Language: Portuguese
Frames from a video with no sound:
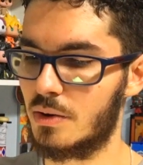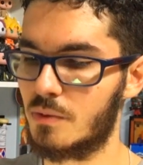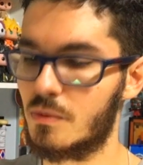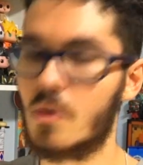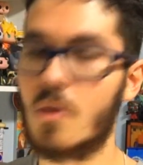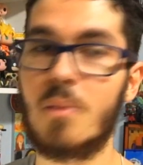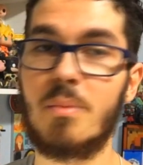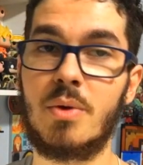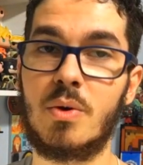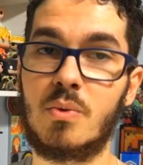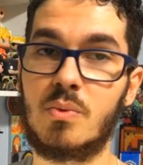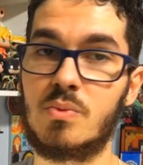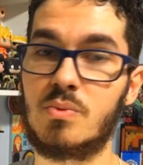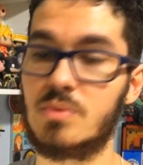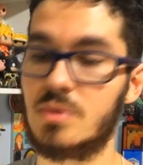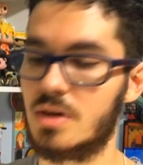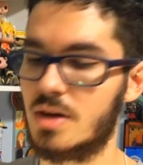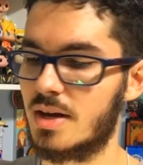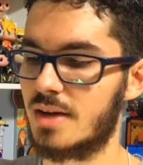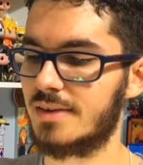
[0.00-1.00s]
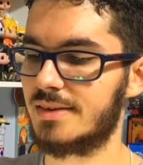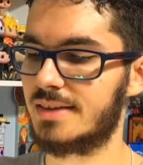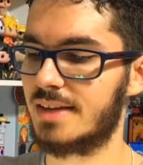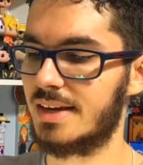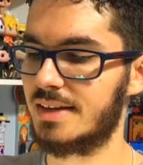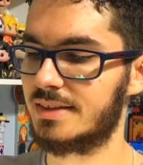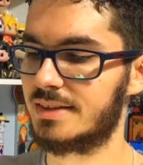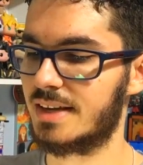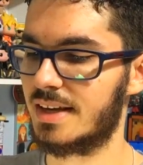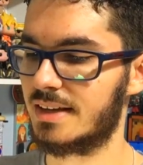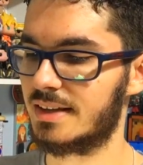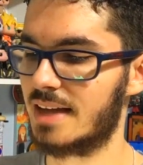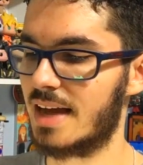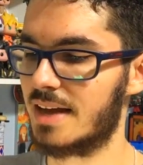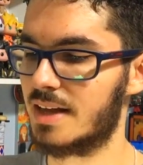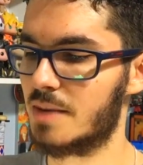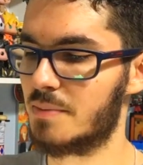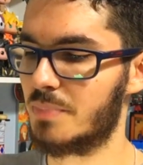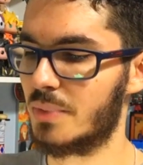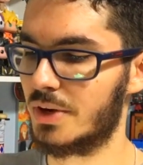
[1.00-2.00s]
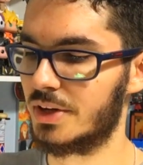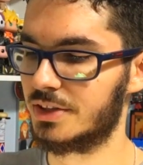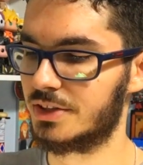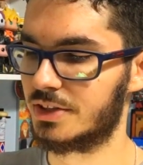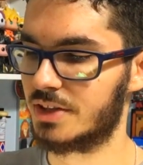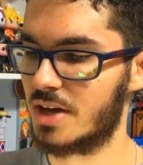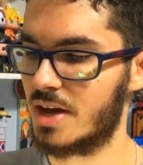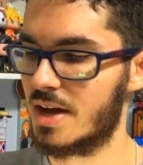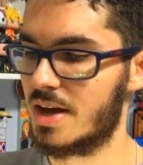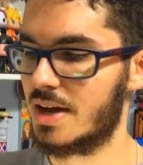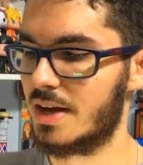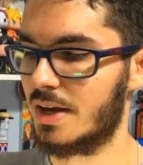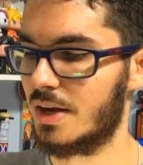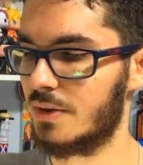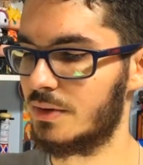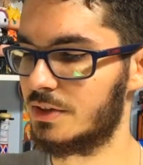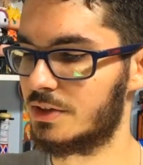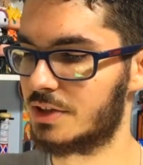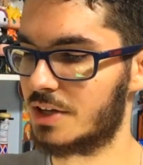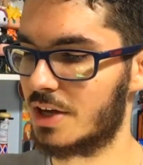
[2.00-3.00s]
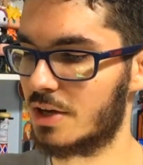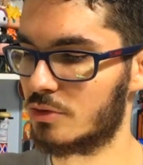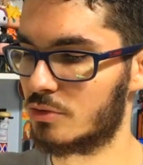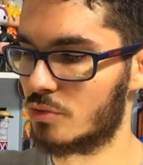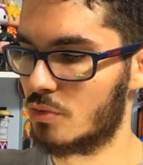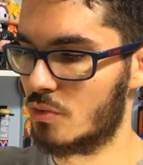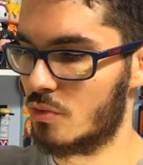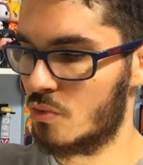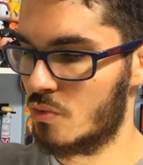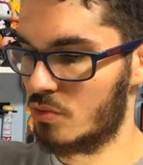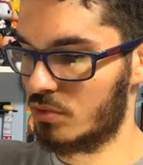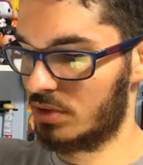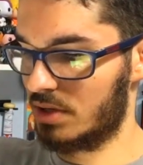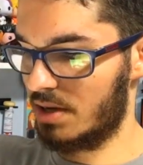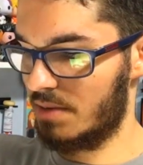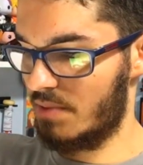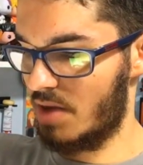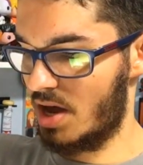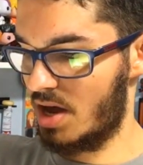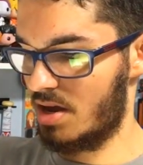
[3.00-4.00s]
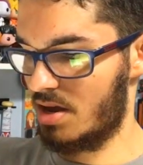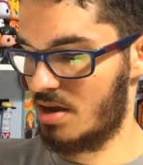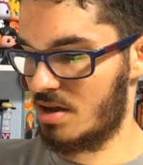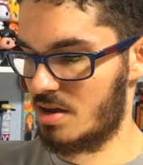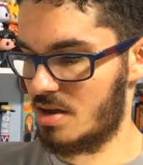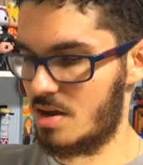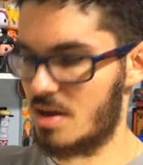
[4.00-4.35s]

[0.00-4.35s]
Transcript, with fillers: eu vou comer um sem esquentar e depois eu esquento um também